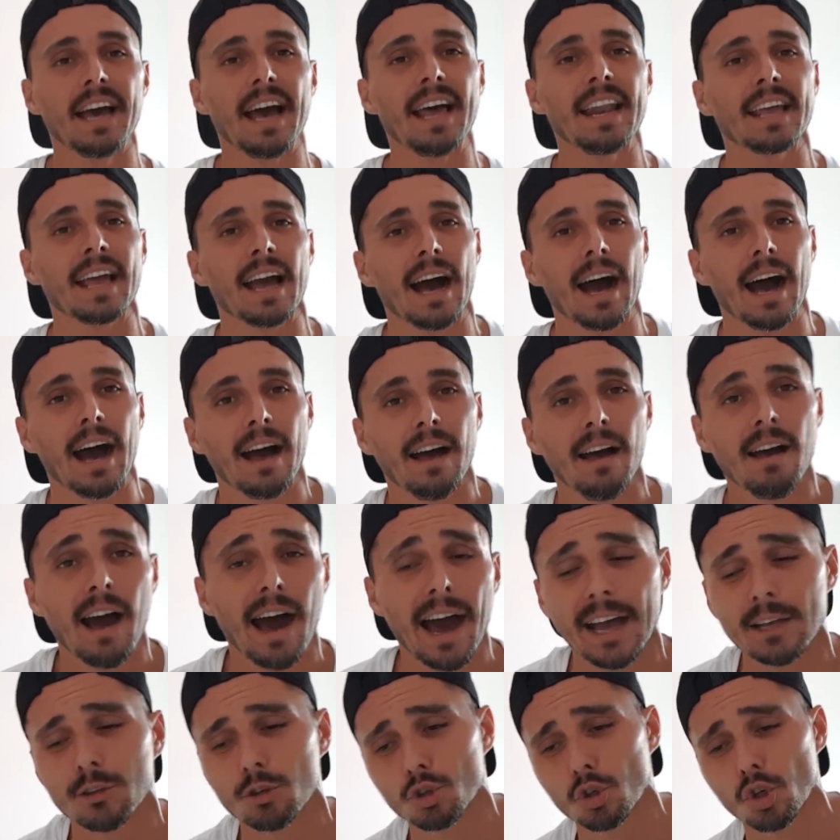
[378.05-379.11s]
Eh les gars,
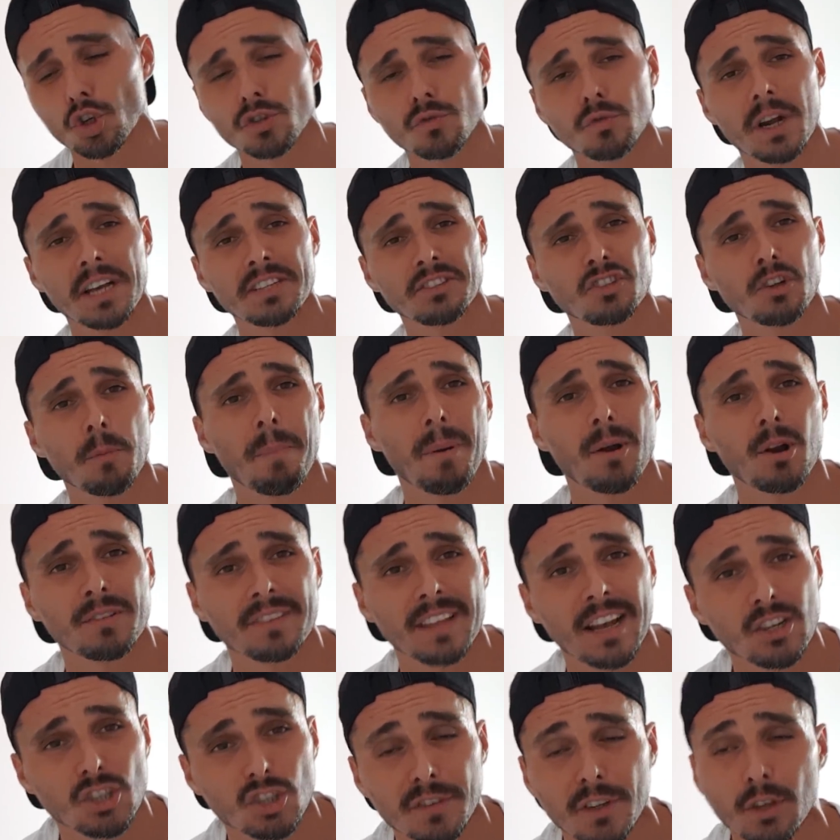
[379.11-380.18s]
allez, ce soir, je vous laisse, j'ai pas le
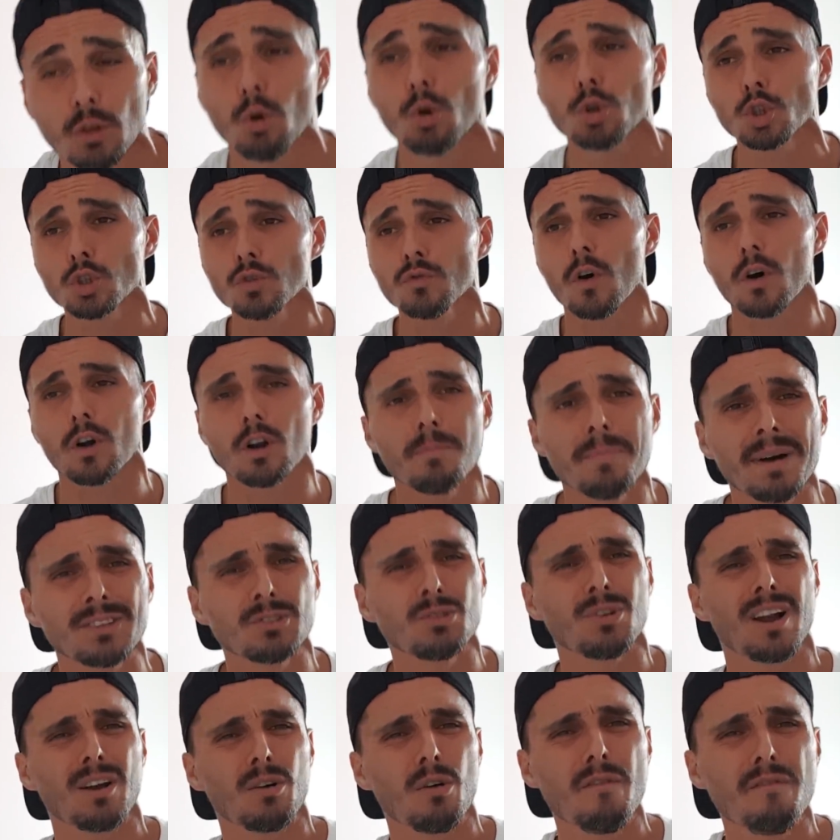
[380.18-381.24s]
temps. Je vais nous recevoir le
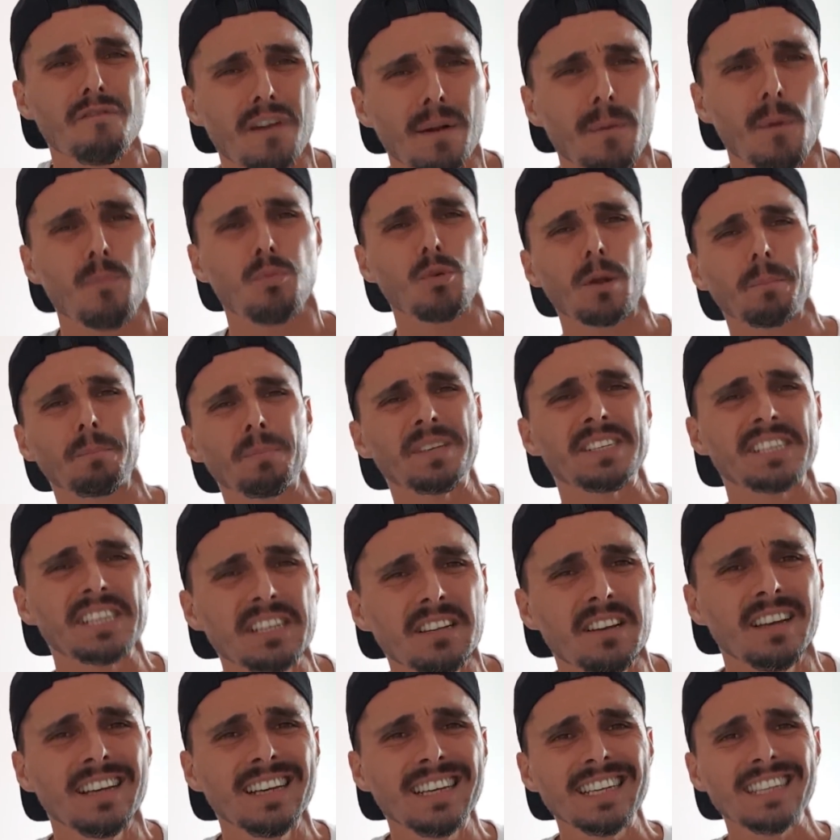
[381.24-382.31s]
matelas gonflable pour la
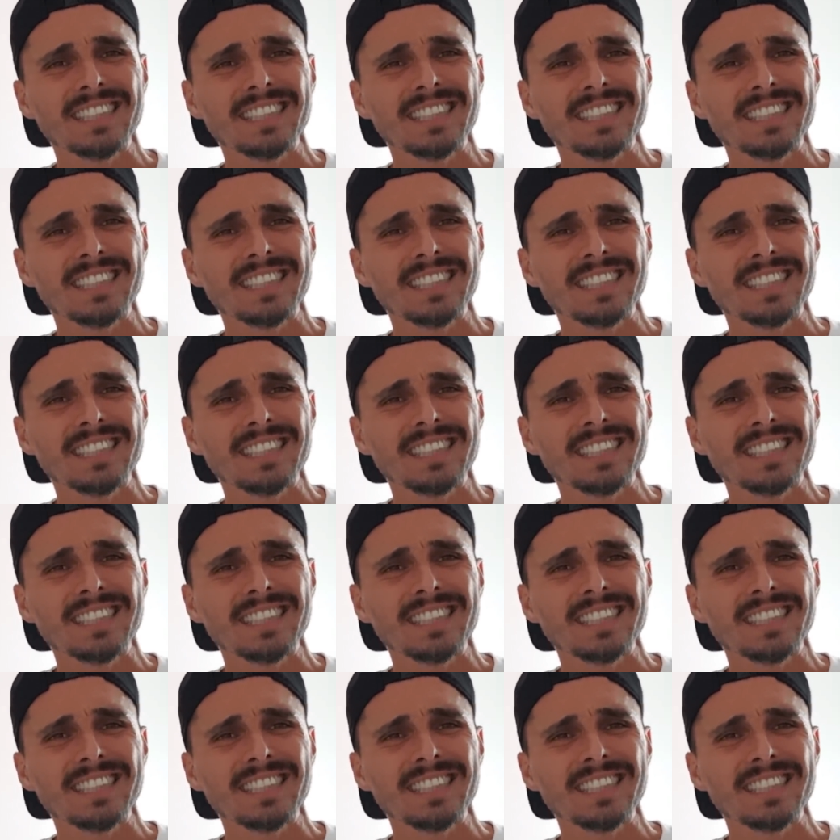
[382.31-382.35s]
piscine.